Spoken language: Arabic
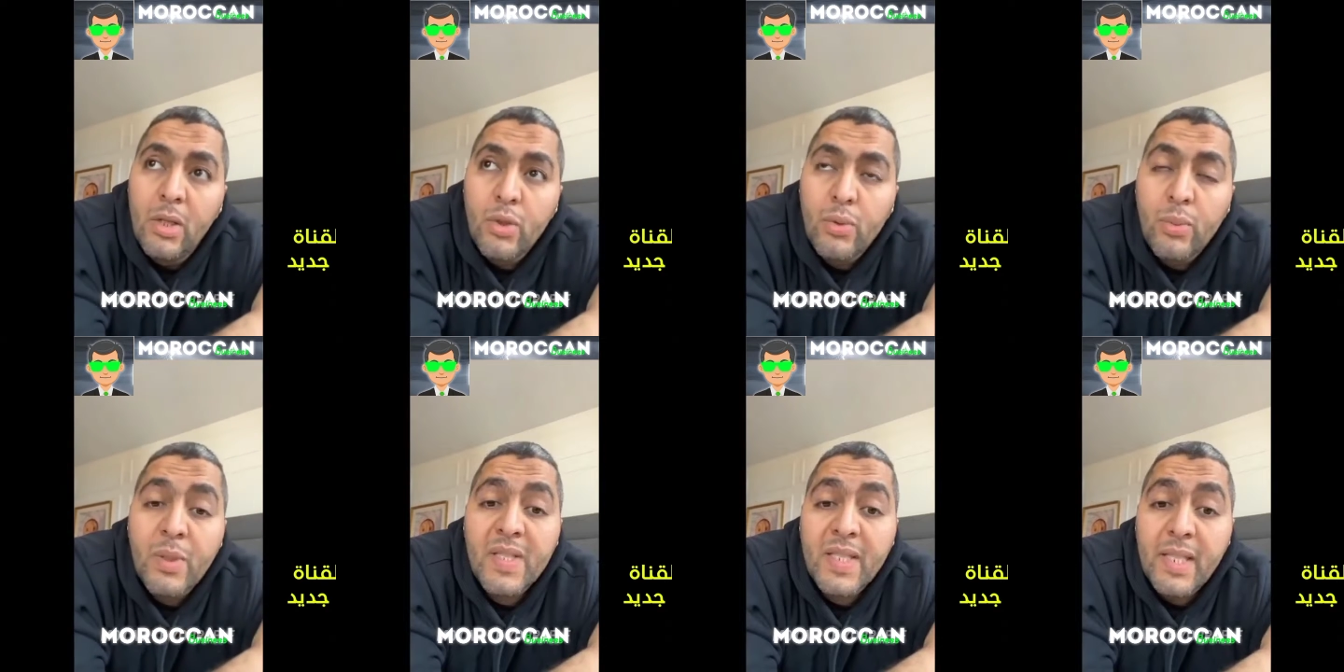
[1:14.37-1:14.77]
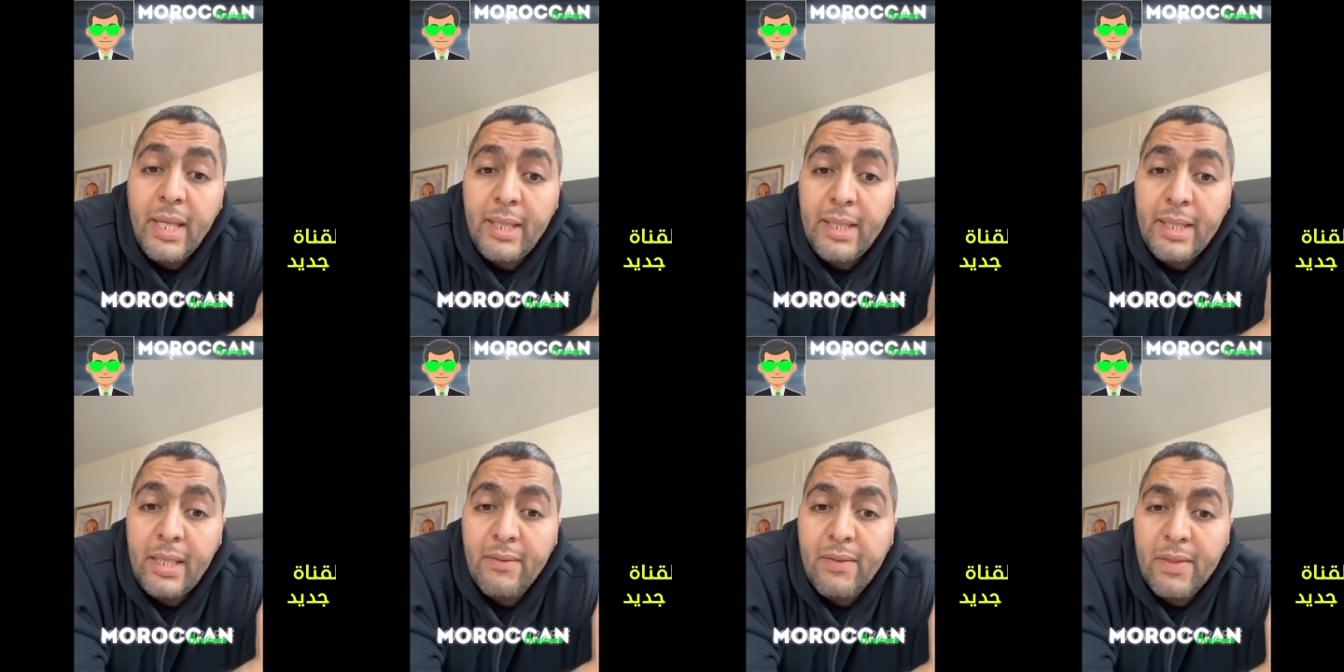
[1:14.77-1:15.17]
جو بونس كاع
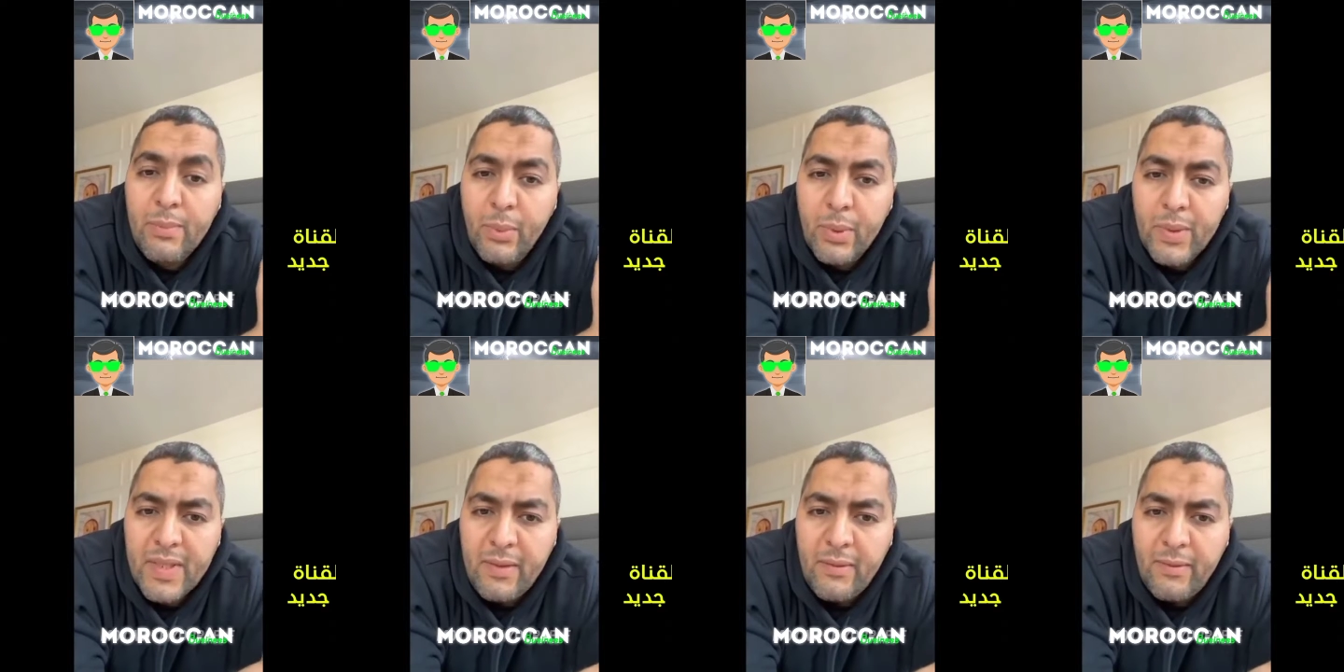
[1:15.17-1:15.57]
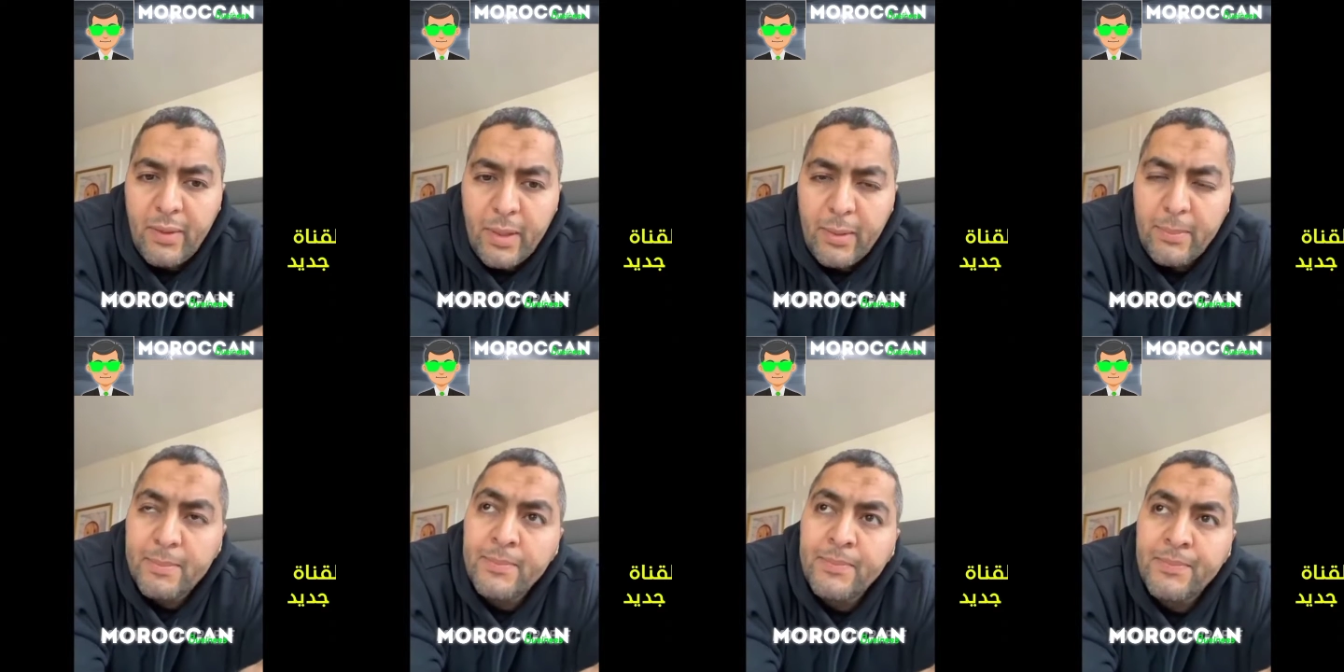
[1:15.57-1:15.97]
كاين في
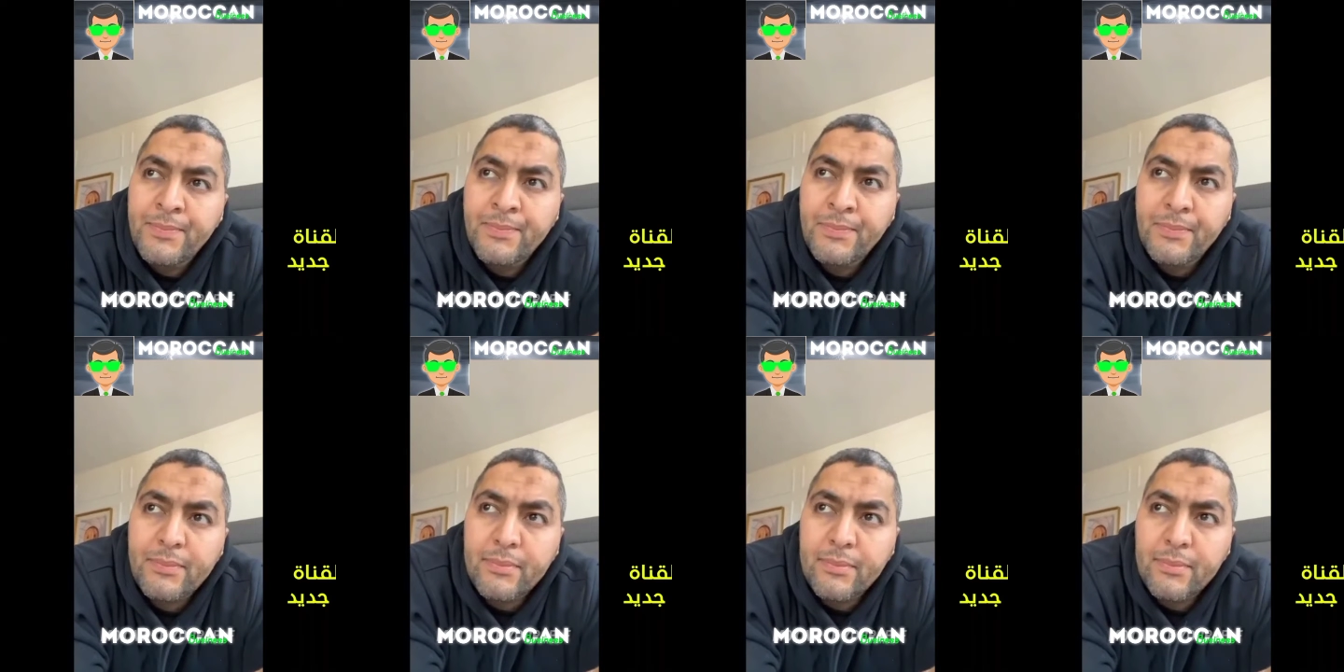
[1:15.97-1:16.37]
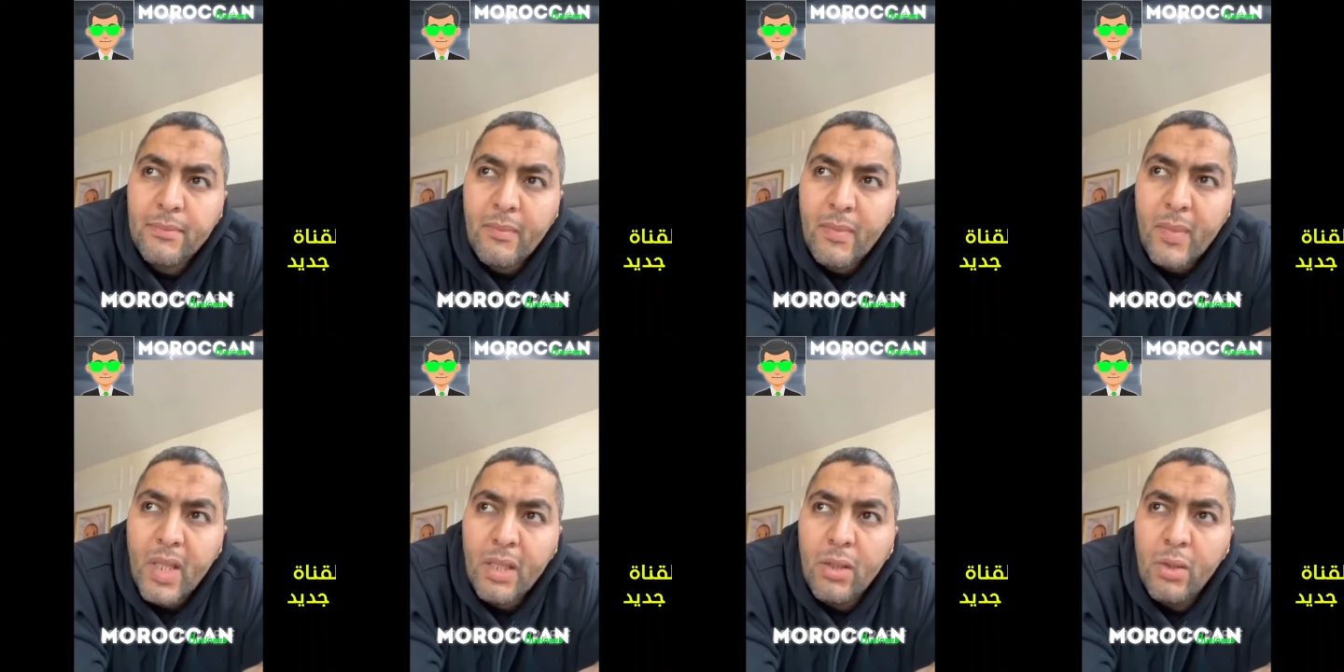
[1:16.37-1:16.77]
سبوتيفاي
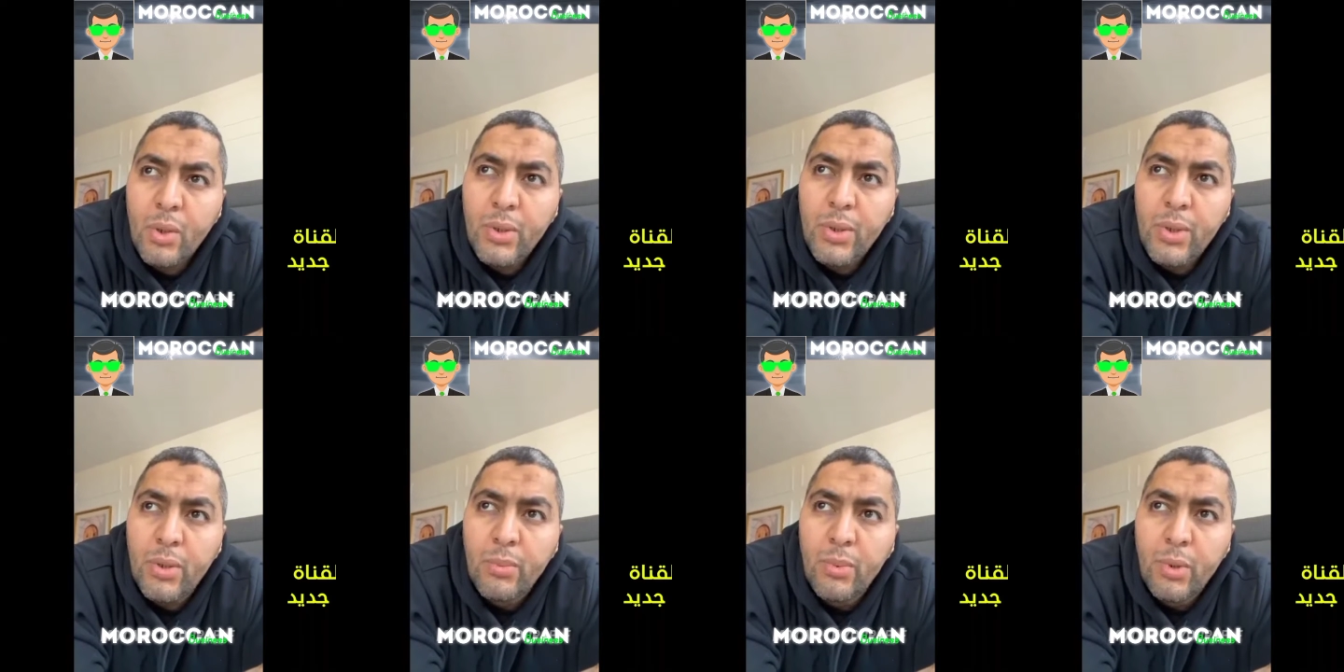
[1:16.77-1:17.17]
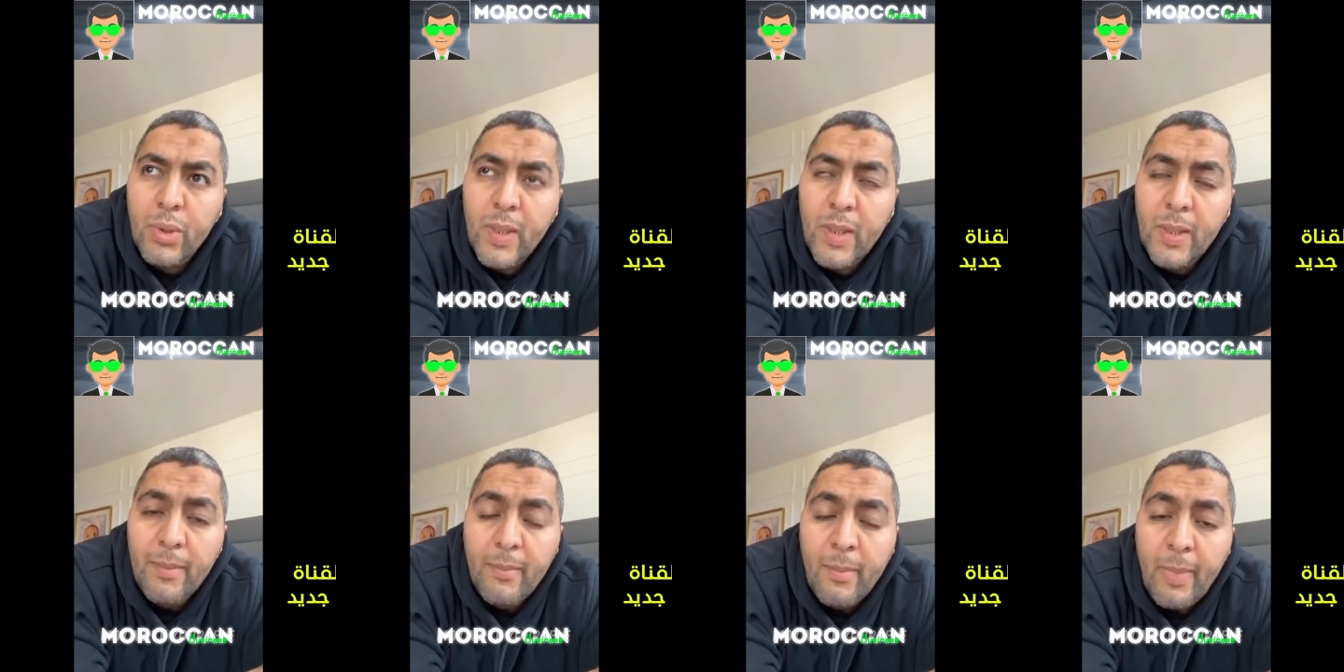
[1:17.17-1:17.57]
اوديو
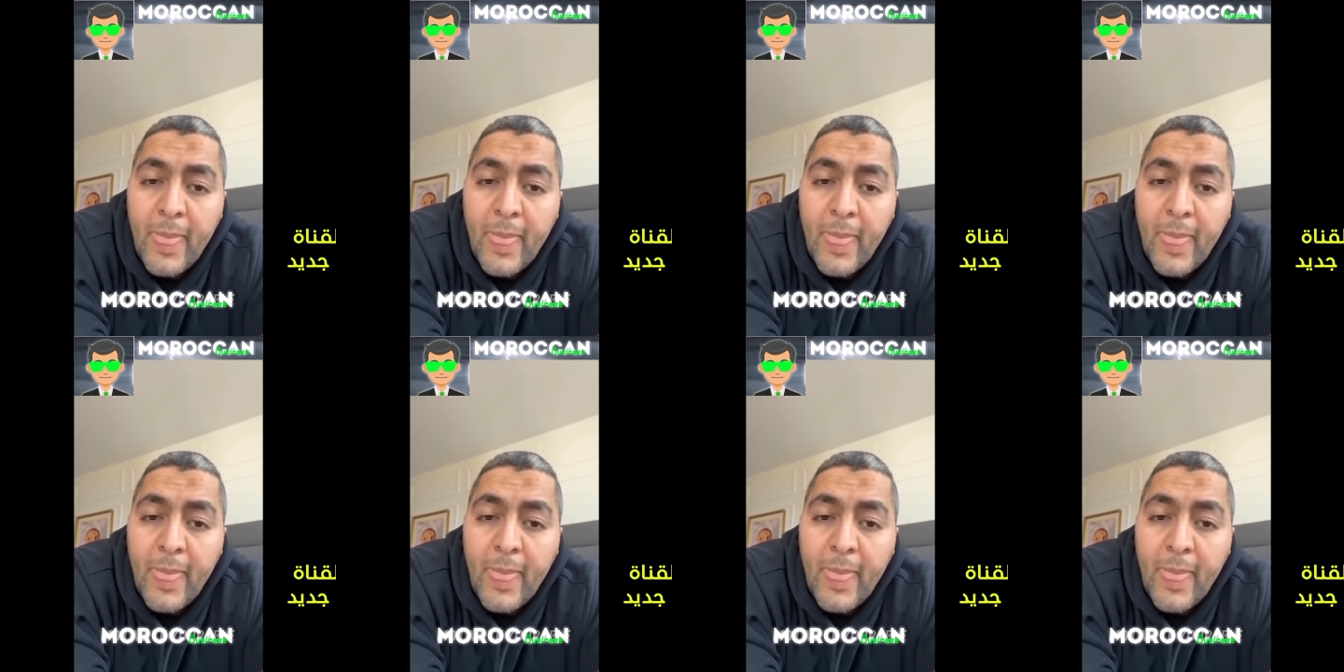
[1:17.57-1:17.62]
بوك